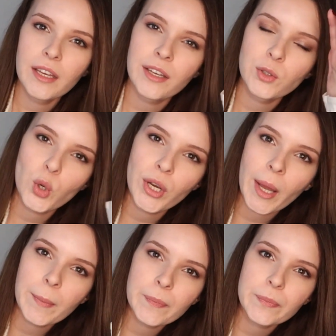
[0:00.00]
e,
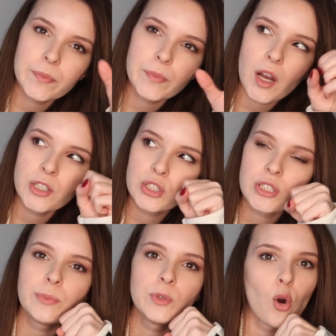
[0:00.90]
dönem
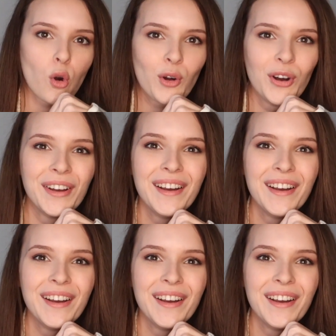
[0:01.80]
aşkım yok